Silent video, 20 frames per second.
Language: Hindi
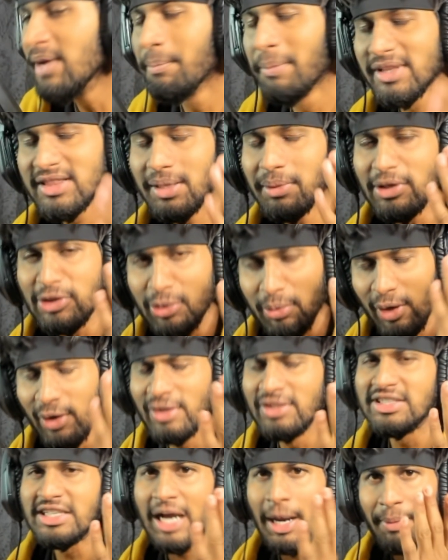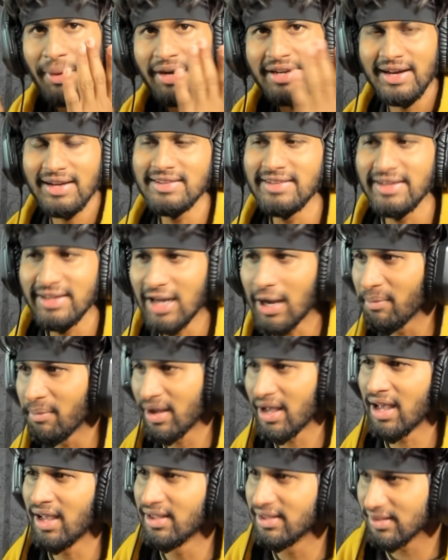मतलब कि तुम लोग नीचे कमेंट कर देना
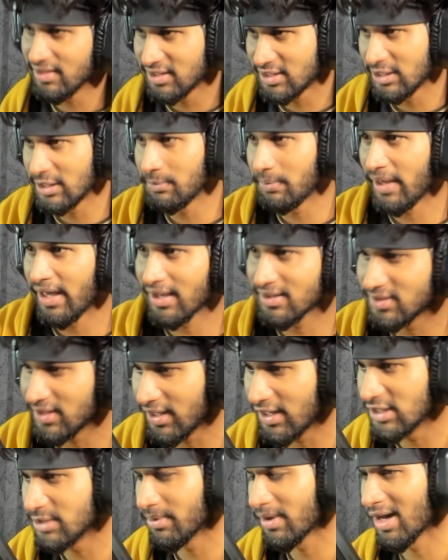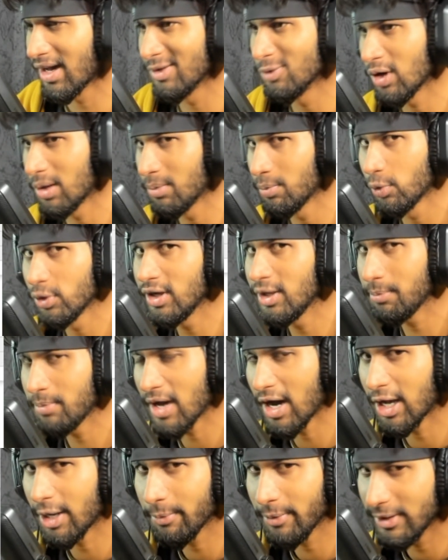मैं इसी पे एक सीरीज बना दूंगा पूरी
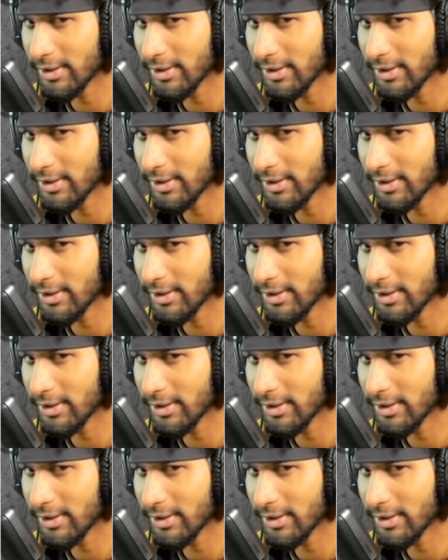प्यार पे